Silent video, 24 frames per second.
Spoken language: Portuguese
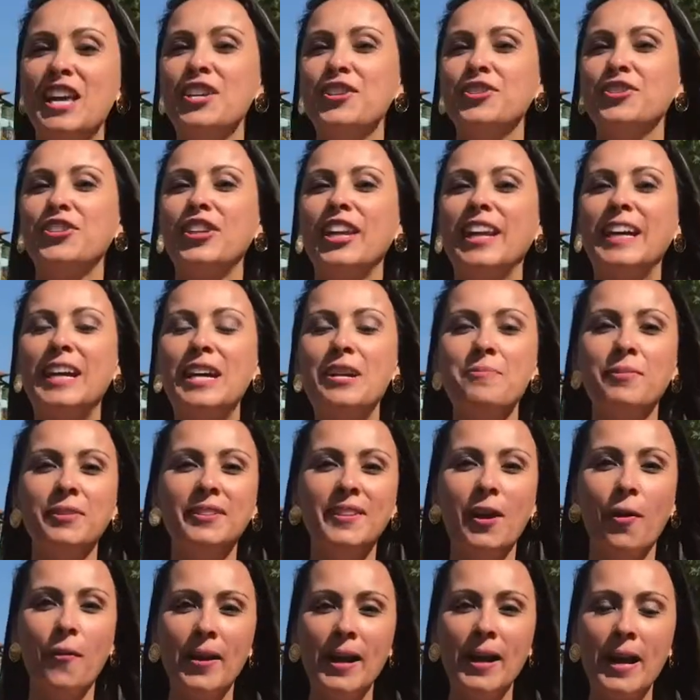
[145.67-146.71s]
Chegamos
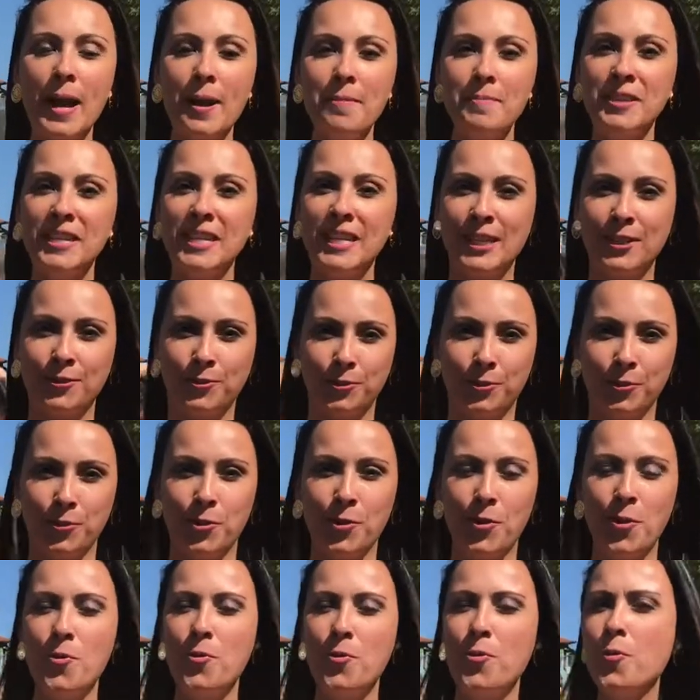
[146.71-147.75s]
ao Caminito,
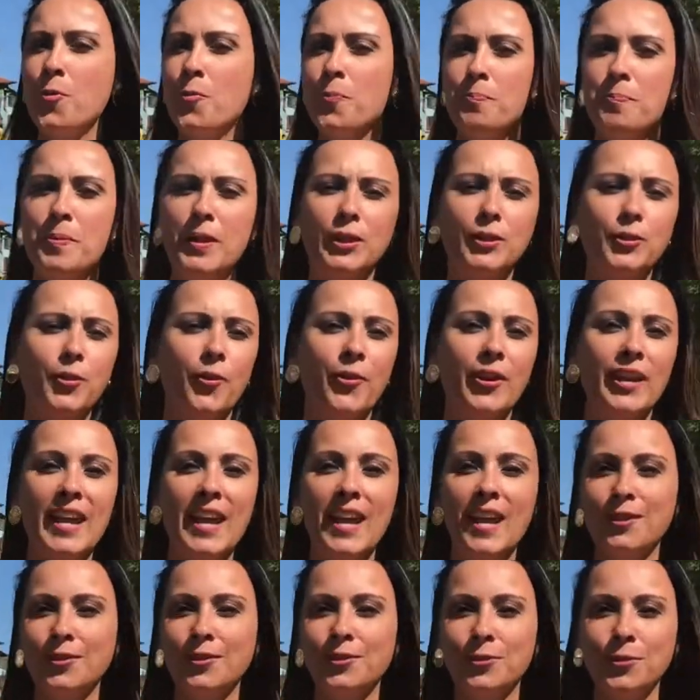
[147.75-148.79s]
um
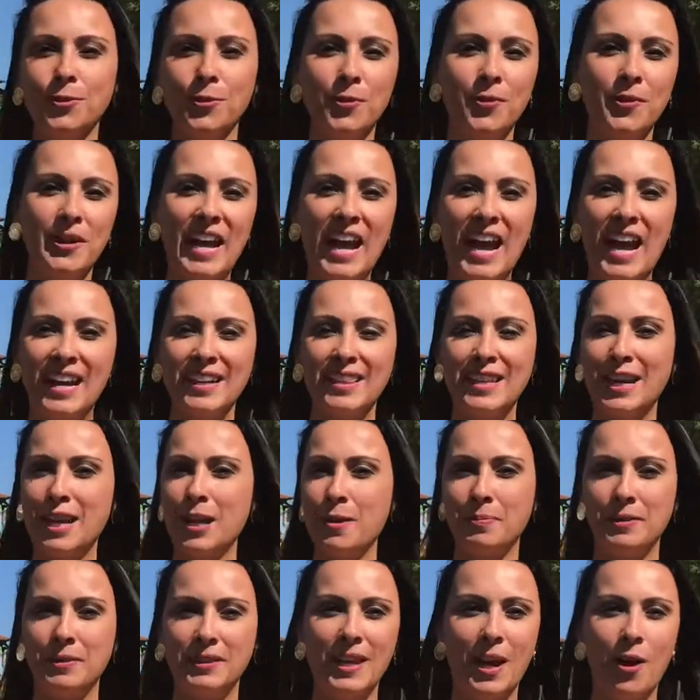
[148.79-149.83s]
pitoresco lugar da
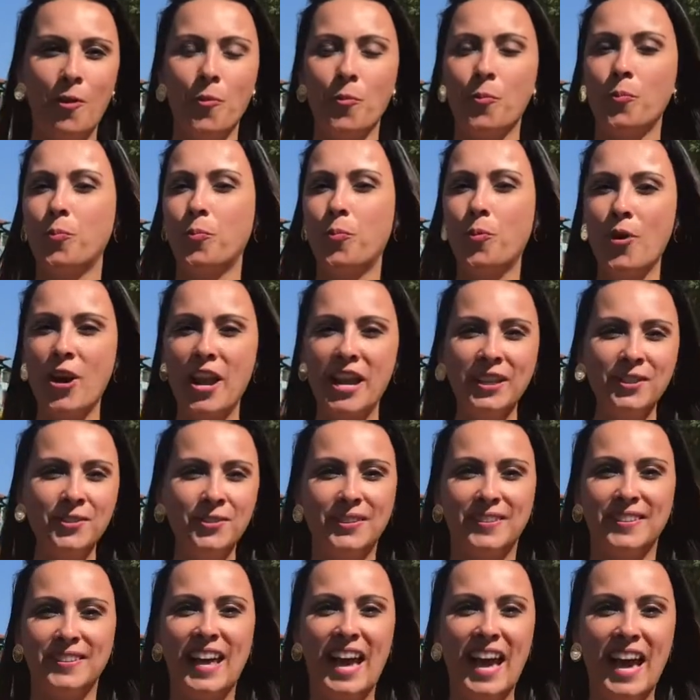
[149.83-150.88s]
capital
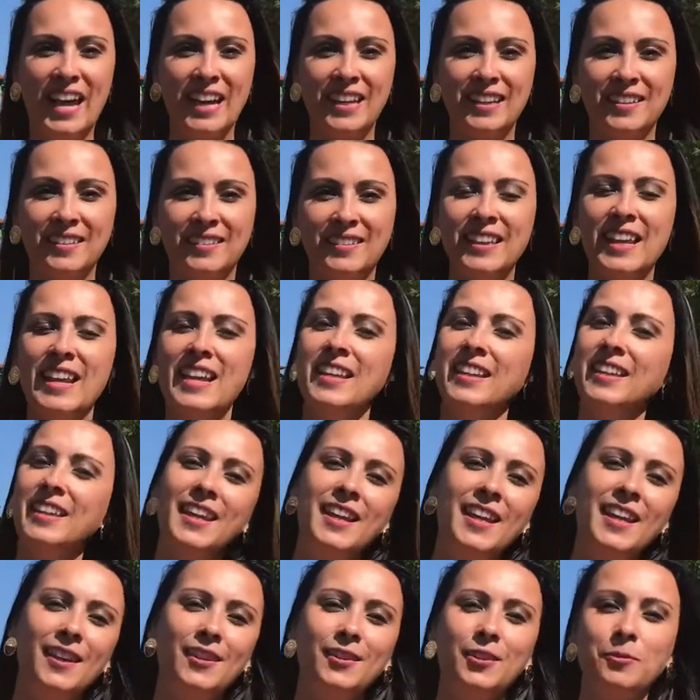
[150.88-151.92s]
Buenos Aires
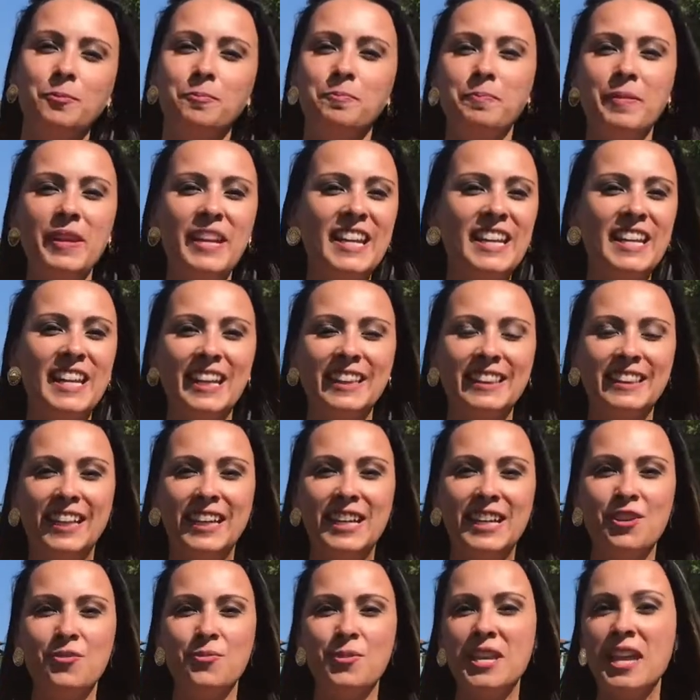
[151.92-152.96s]
que respira
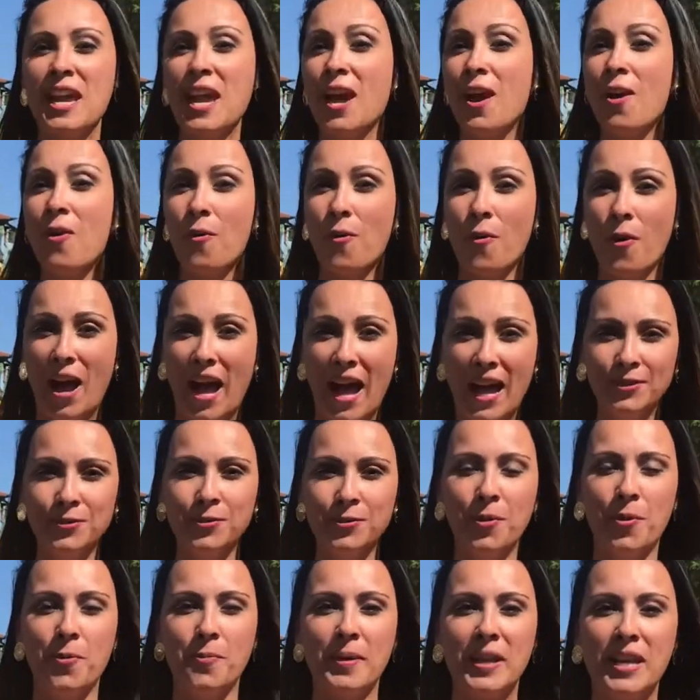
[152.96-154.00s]
tango e é
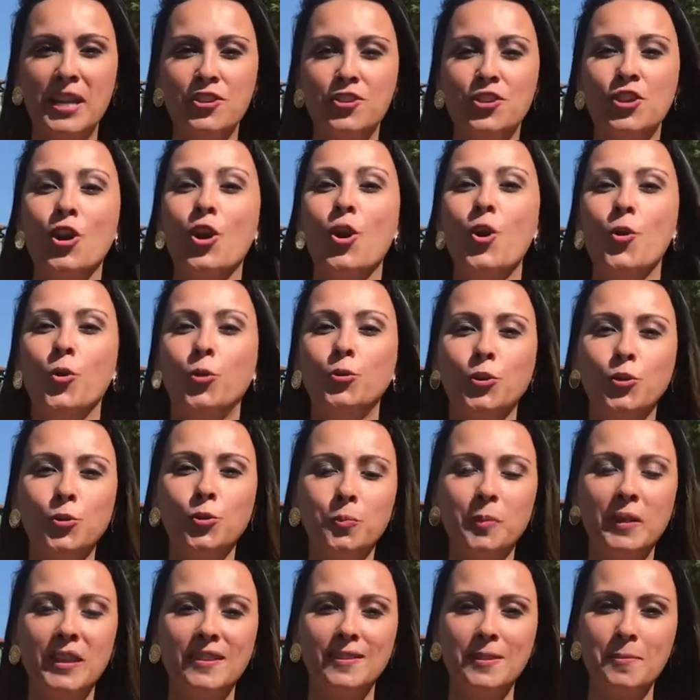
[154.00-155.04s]
atualmente um dos
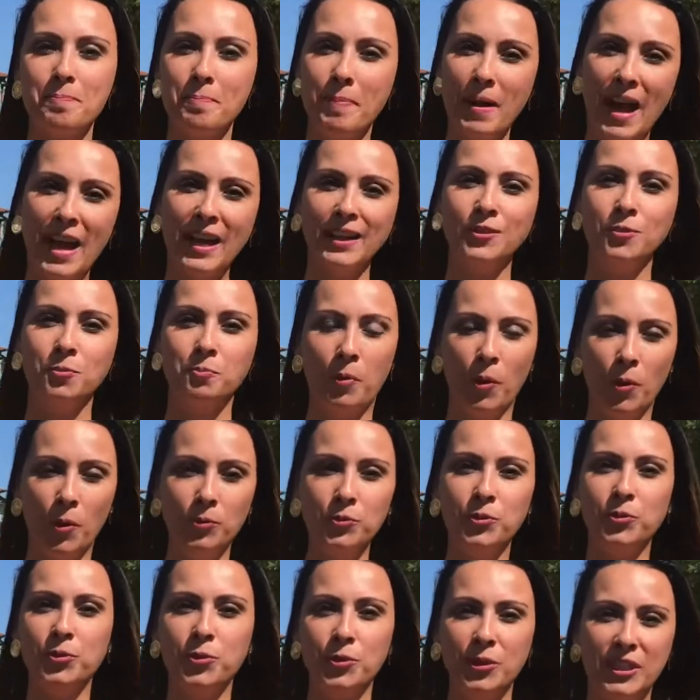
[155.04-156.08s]
principais
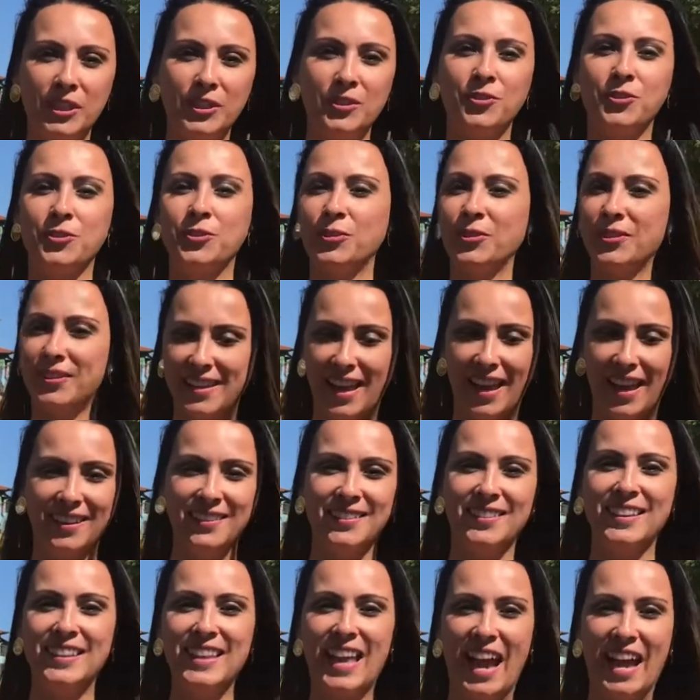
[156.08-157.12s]
pontos turísticos da
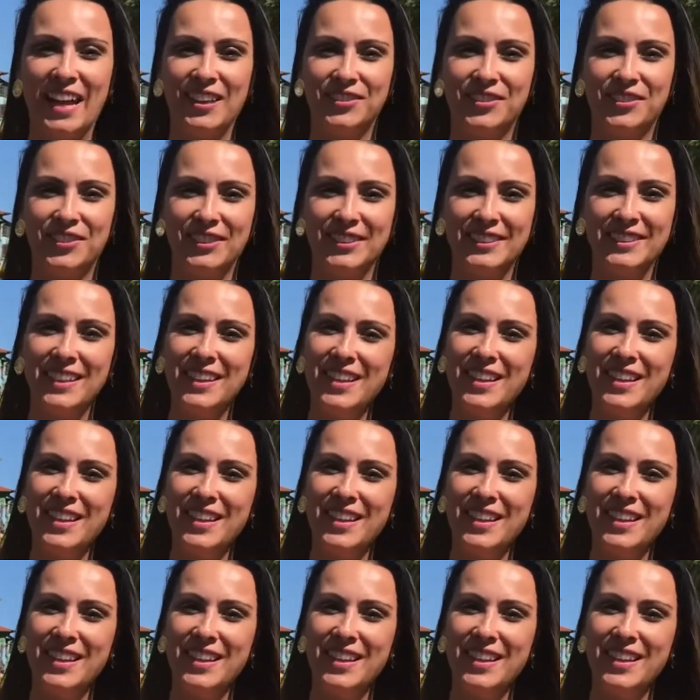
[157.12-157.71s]
cidade.